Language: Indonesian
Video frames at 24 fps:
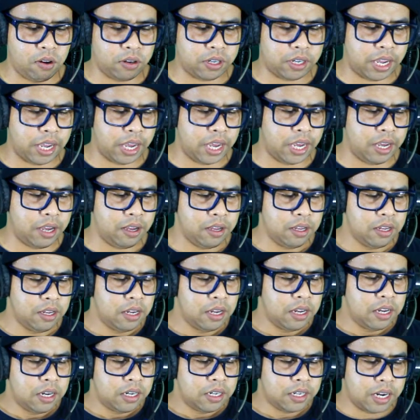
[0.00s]
oke okay.
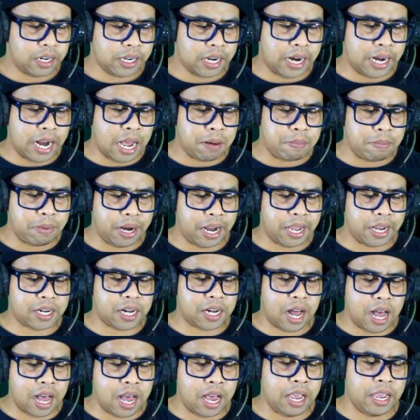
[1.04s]
terkadang
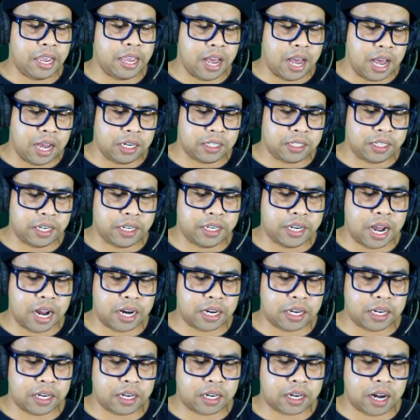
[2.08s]
mereka yang
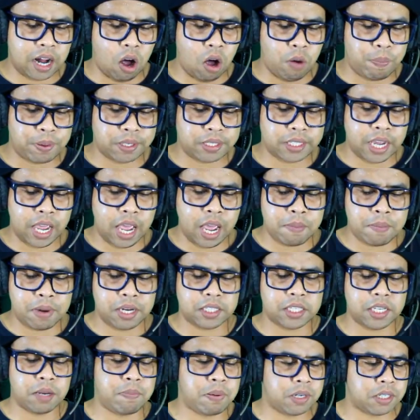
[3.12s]
tidak kau percaya
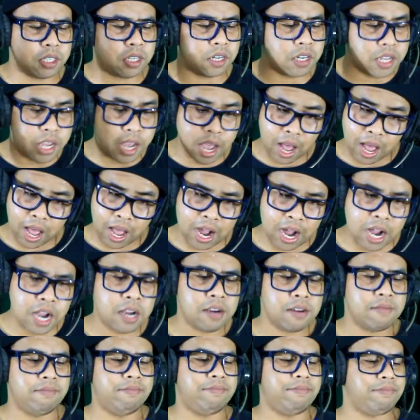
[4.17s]
masih bersedia
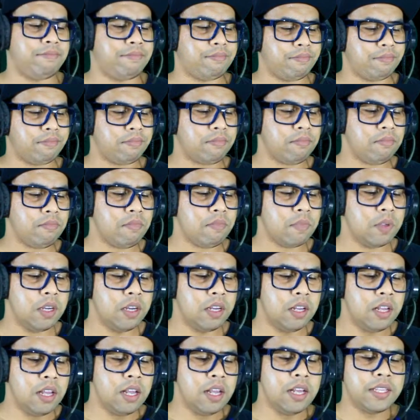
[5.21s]

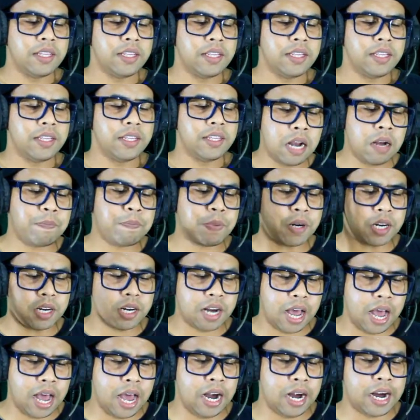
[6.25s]
jangan
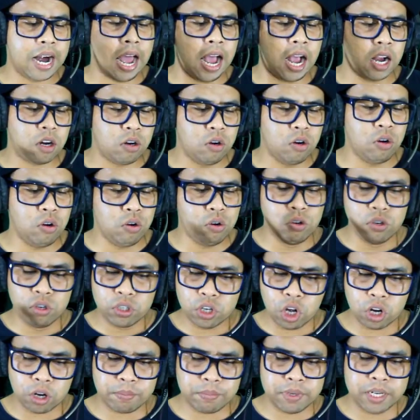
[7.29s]
pernah ragu
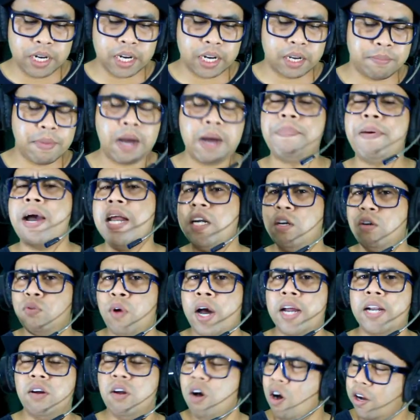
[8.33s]
untuk menerima
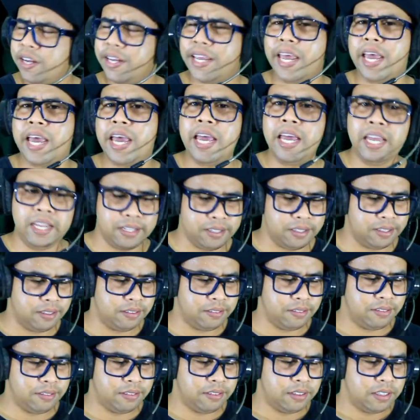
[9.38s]
bantuan oke okay.
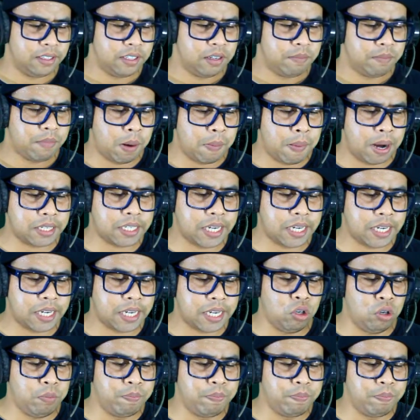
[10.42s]
Babak
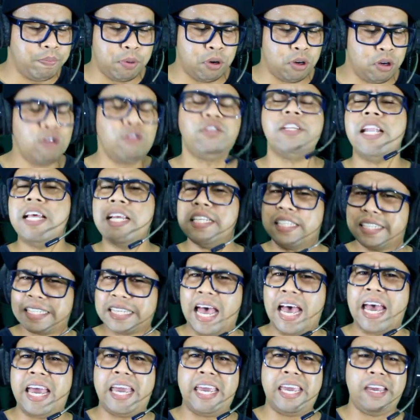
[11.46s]
satu berburu
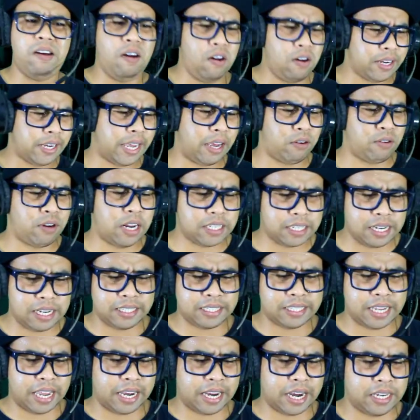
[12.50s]
selesai. Oke, udah
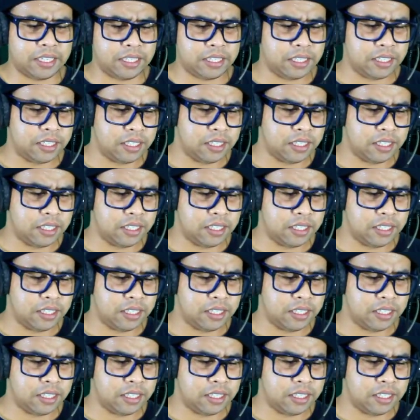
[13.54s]
selesai guys.